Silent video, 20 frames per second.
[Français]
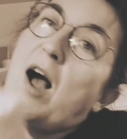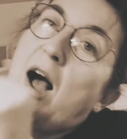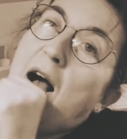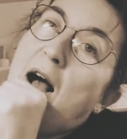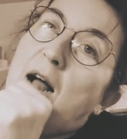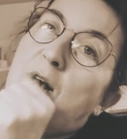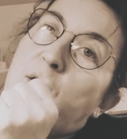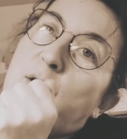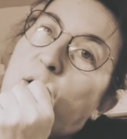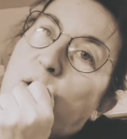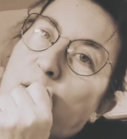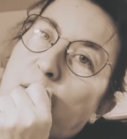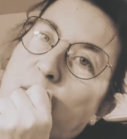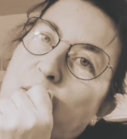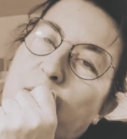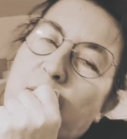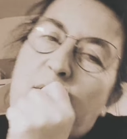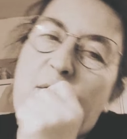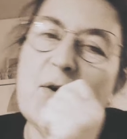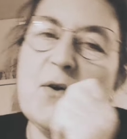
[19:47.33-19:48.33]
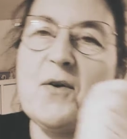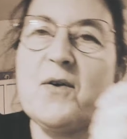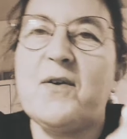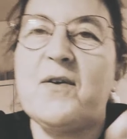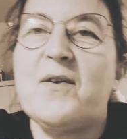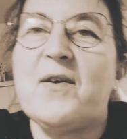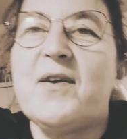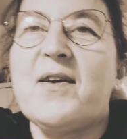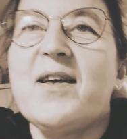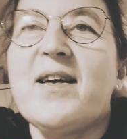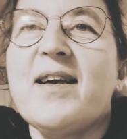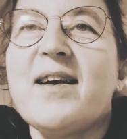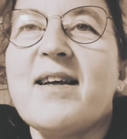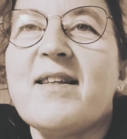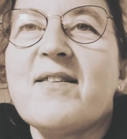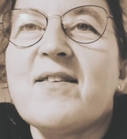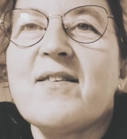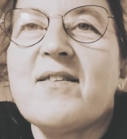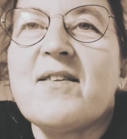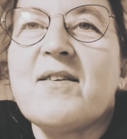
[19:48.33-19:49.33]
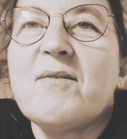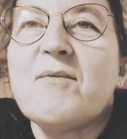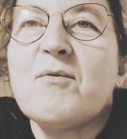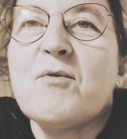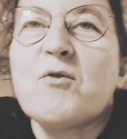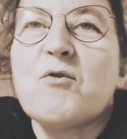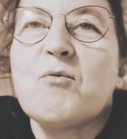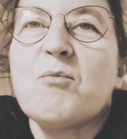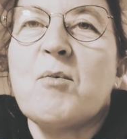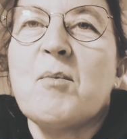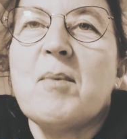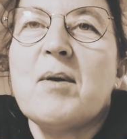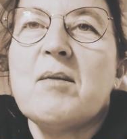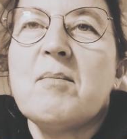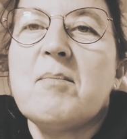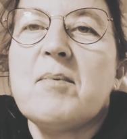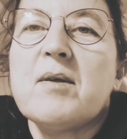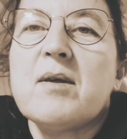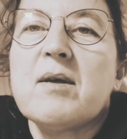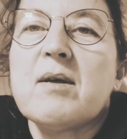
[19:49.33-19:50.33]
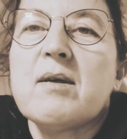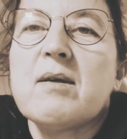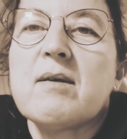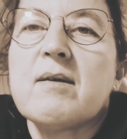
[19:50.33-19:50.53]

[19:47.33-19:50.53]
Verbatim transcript: Alors, euh, attendez, attendez, faut que je me mette bien.